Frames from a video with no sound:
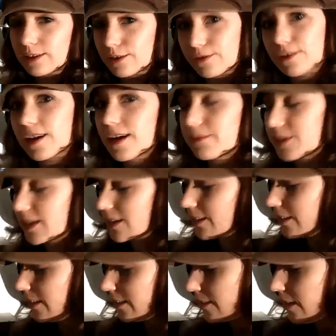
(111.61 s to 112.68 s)
die ich von Kai Meier
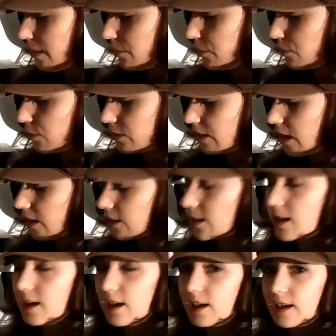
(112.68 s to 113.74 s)
gelesen habe. Ich muss sagen,
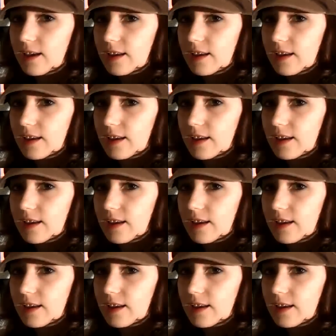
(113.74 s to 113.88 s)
